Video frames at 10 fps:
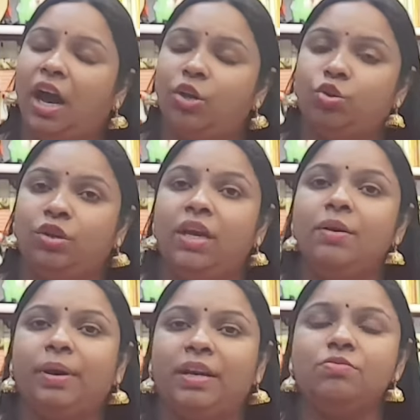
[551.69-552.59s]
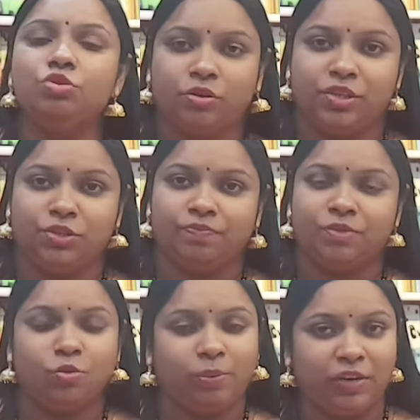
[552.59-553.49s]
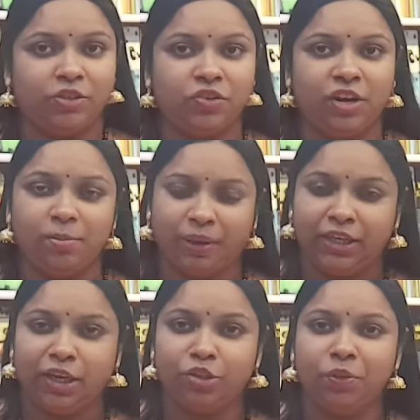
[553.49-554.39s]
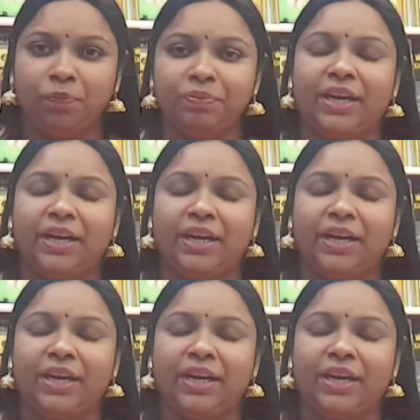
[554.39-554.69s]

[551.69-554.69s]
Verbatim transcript: అనుకున్నా మనం చూడొచ్చు సో మళ్ళీ వచ్చే వీడియోలో మళ్ళీ కలుద్దాం